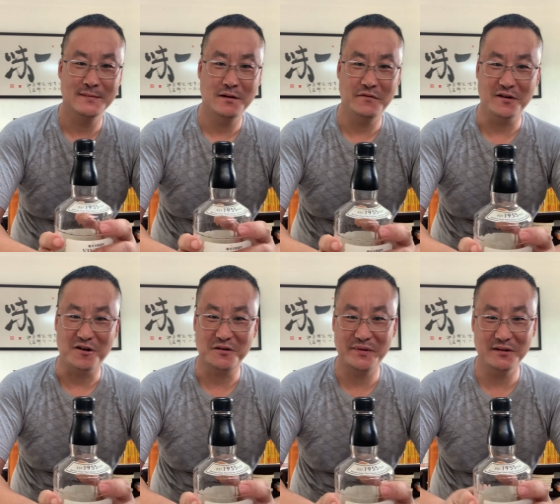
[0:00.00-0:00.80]
冯老
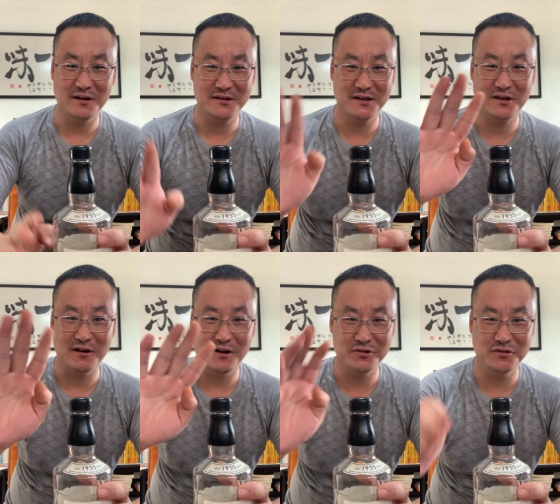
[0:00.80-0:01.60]
师频道介绍
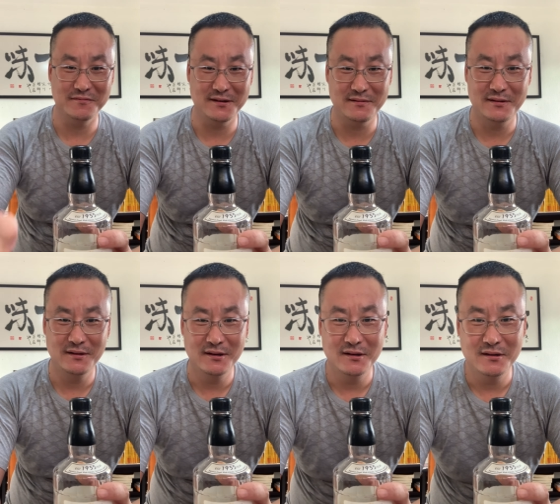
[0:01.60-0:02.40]
好酒，啊，
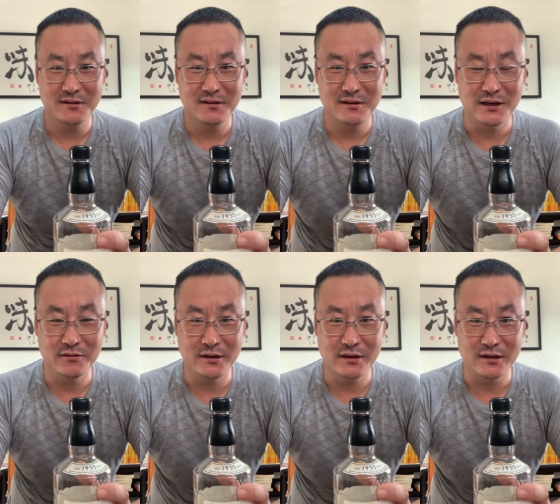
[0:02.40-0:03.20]
然后
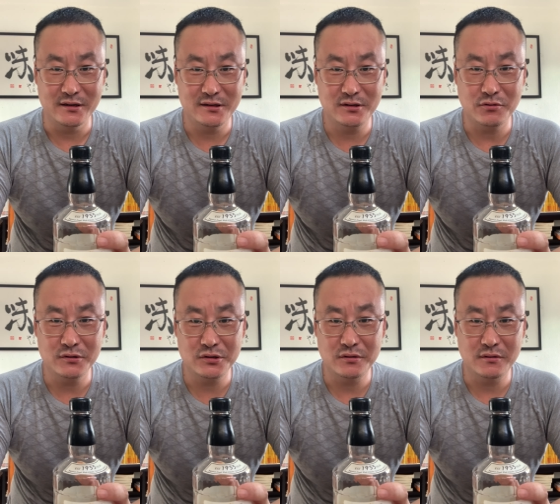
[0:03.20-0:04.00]
呢，让你既懂
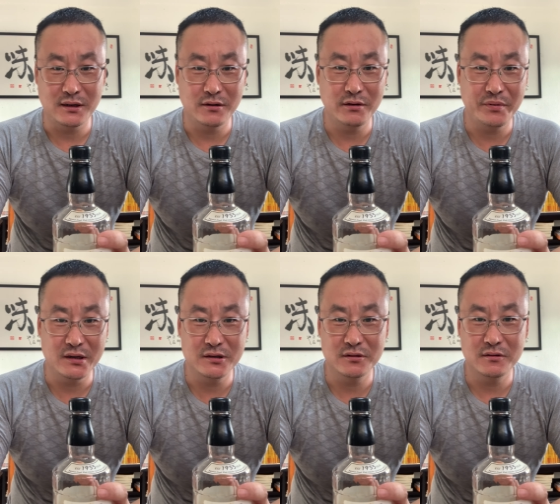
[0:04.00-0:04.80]
酒啊，会
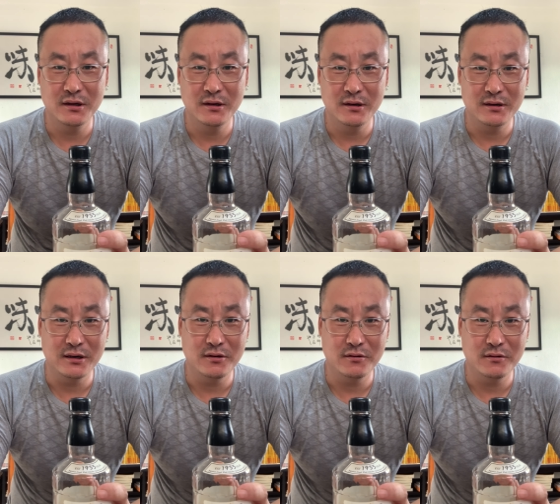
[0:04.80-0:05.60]
品酒，然
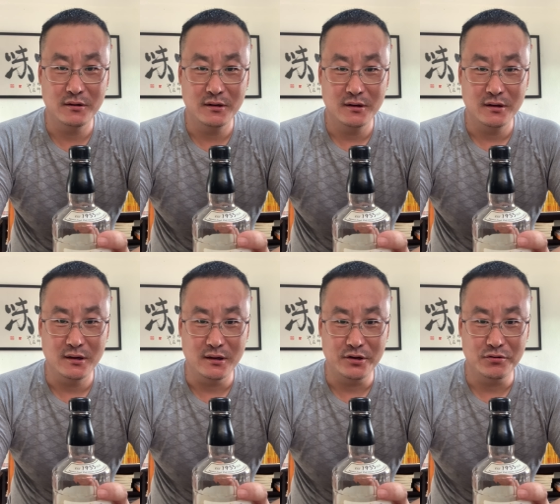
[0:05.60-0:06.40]
后
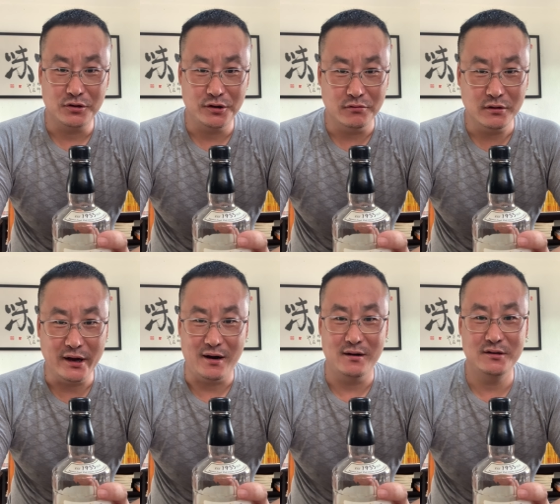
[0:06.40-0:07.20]
呃又有点
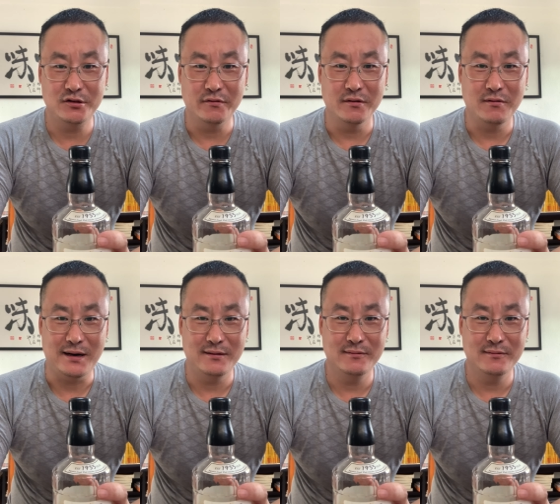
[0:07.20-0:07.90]
酒文化。